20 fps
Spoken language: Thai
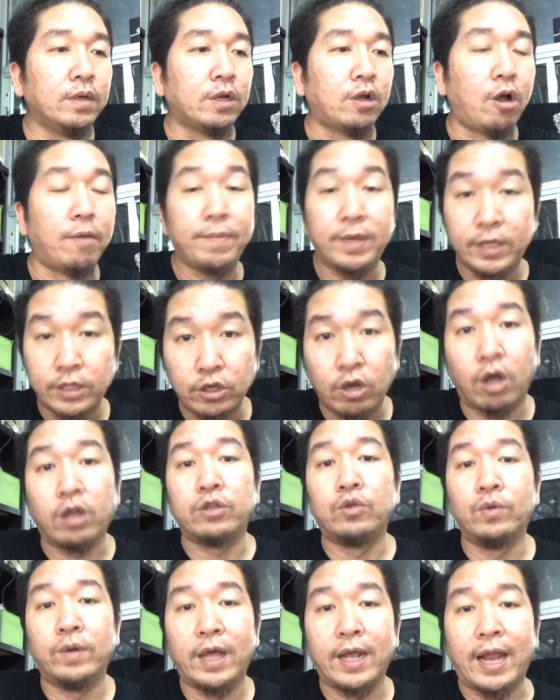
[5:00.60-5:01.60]
ก็มีจอ
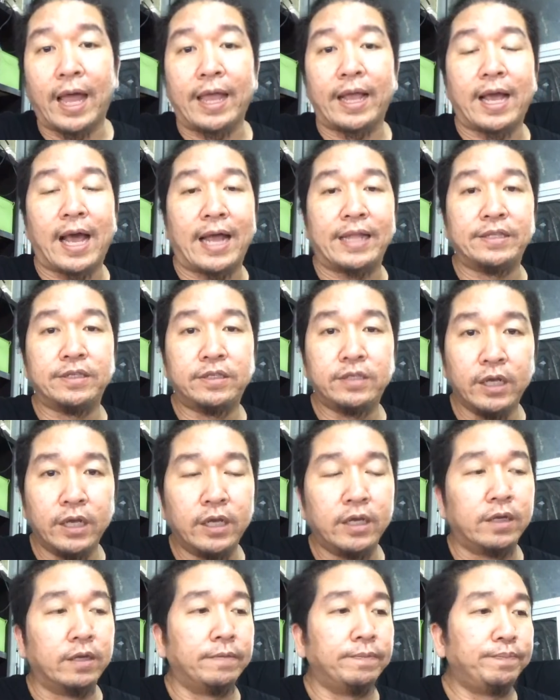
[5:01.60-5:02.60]
ดอยู่หลาย ๆ คัน
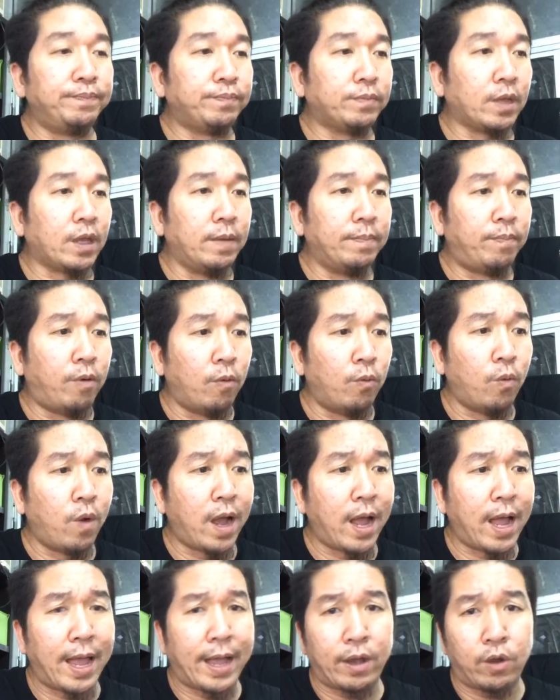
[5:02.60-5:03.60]
ซึ่งผม
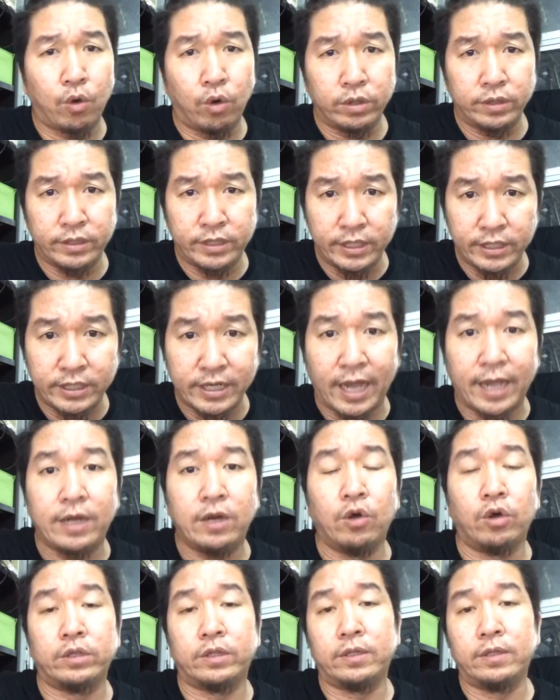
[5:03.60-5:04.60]
ว่าคนที่ใช้
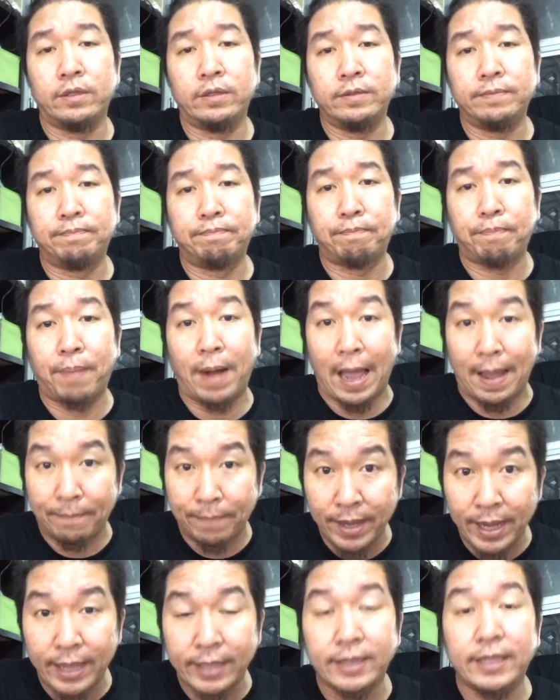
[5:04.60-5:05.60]
รถ ประ
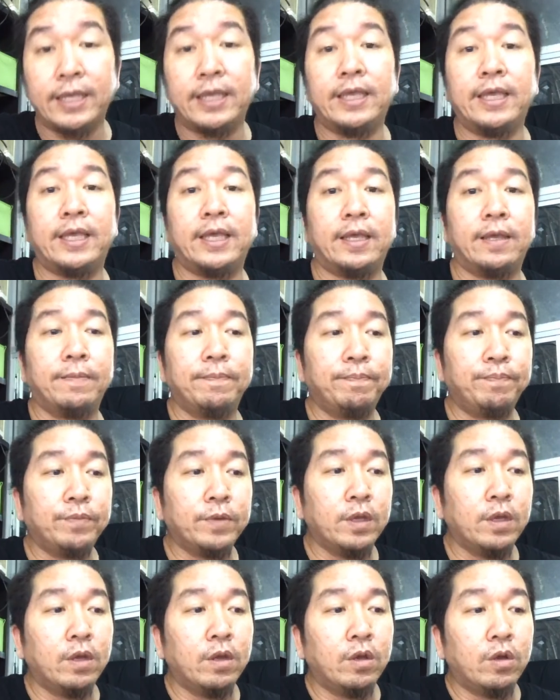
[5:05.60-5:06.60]
เภทนี้
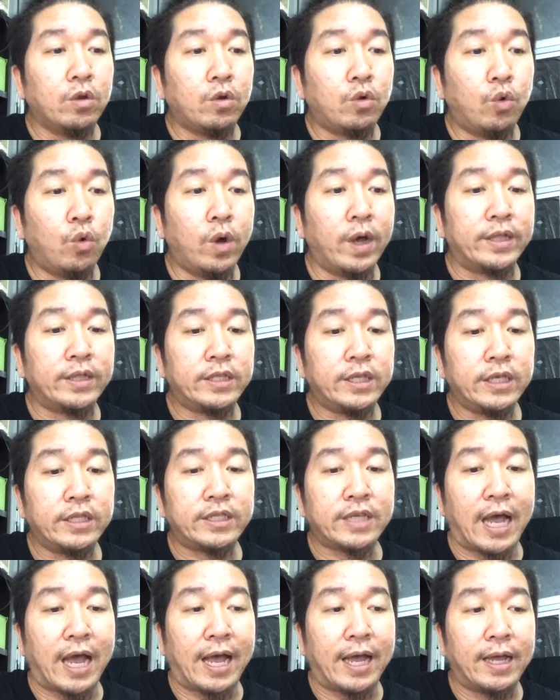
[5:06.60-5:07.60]
ควรที่
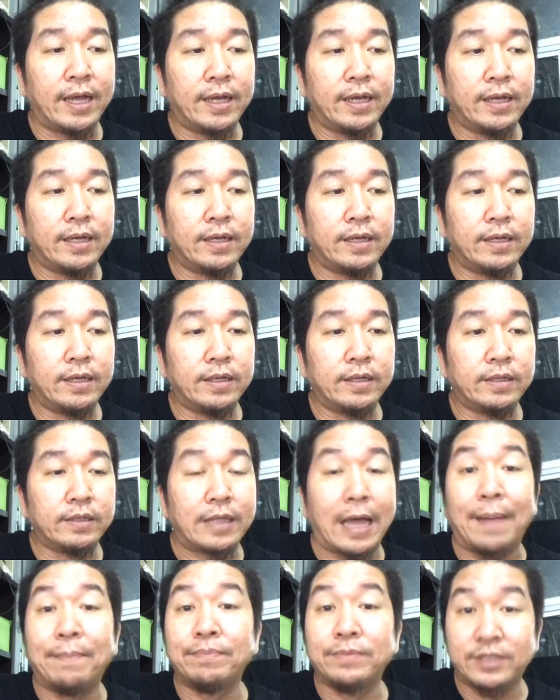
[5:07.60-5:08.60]
จะ
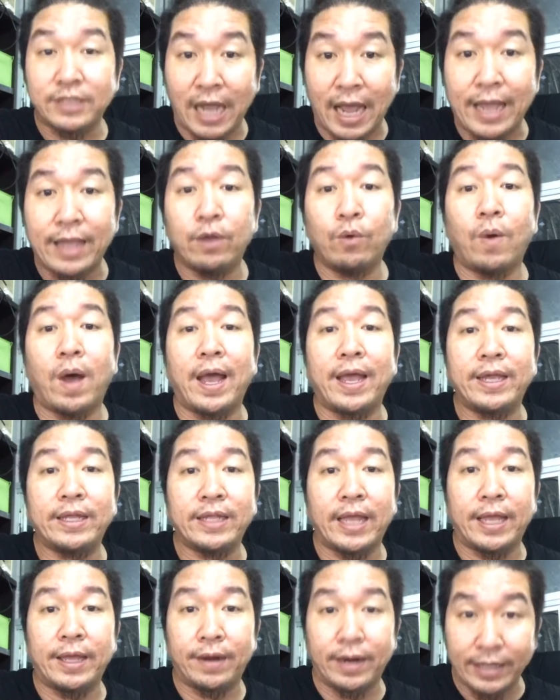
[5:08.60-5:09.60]
ทำใจไว้
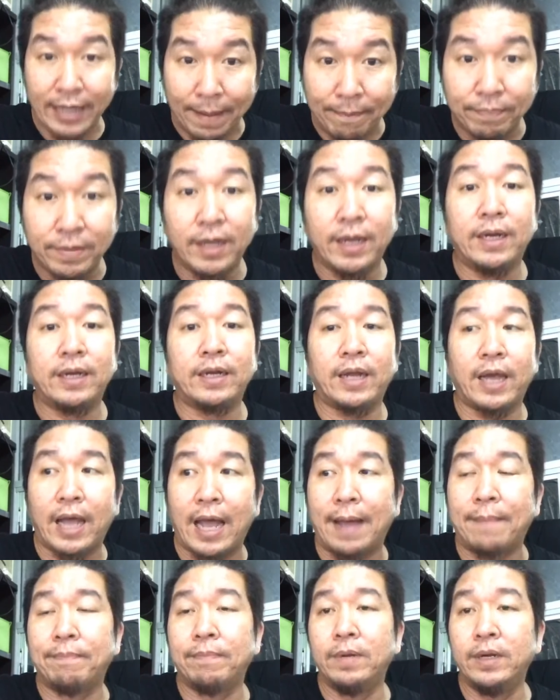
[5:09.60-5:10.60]
ในระดับหนึ่งนะค
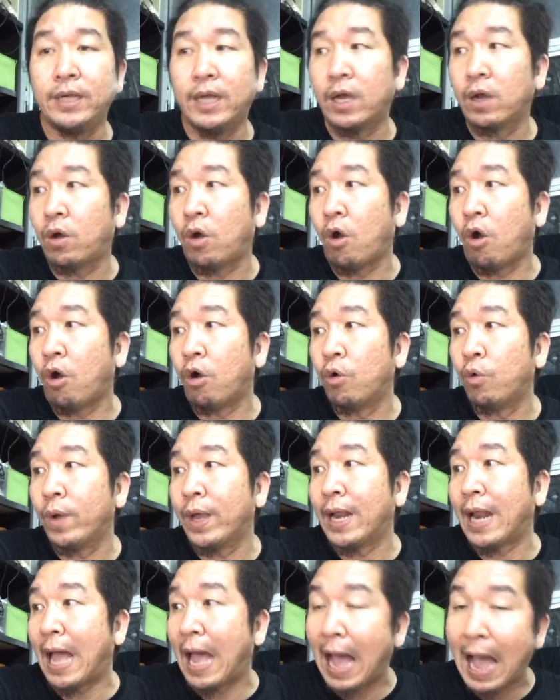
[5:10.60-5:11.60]
รับ เรื่องของเว
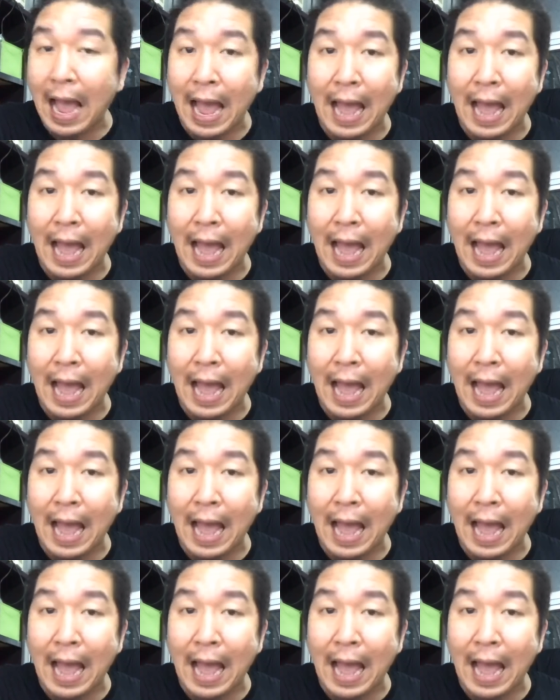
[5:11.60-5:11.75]
ลา